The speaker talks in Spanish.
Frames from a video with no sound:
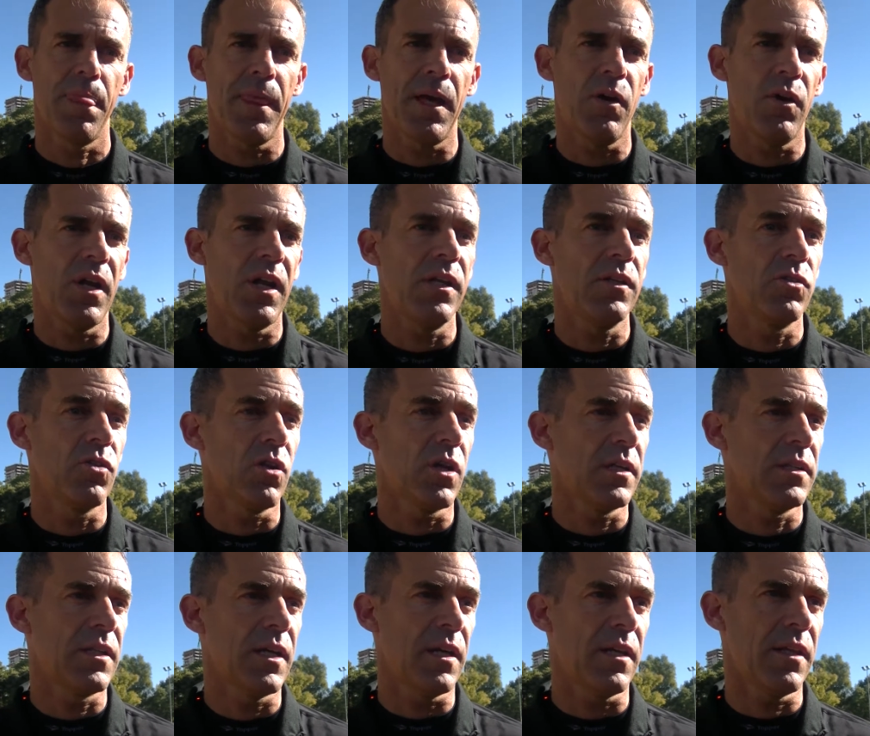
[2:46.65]
Ahora le toca
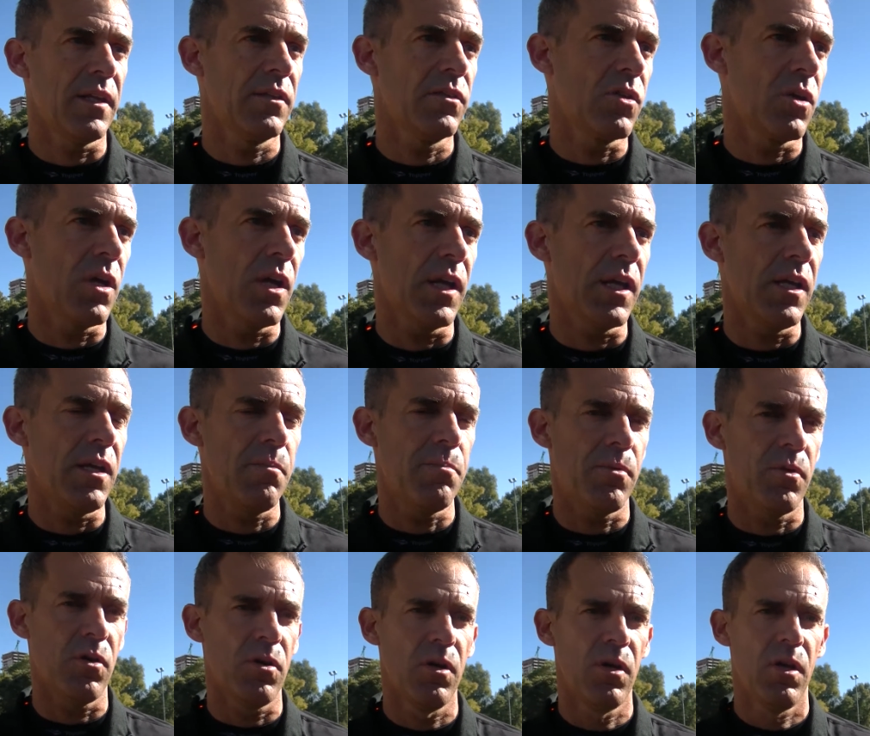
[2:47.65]
estar dentro del
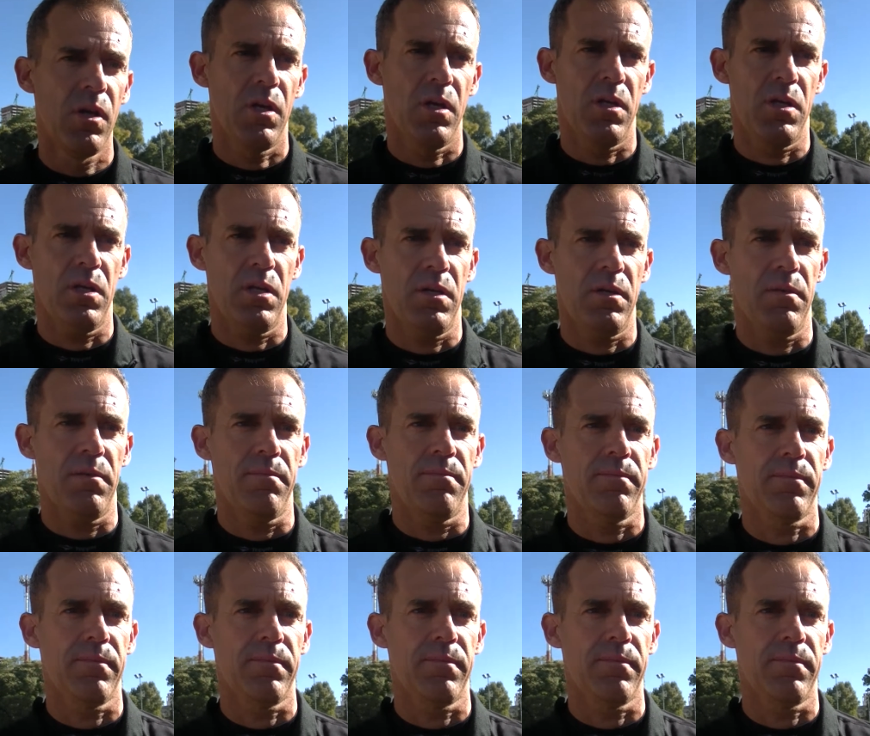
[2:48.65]
equipo, eh,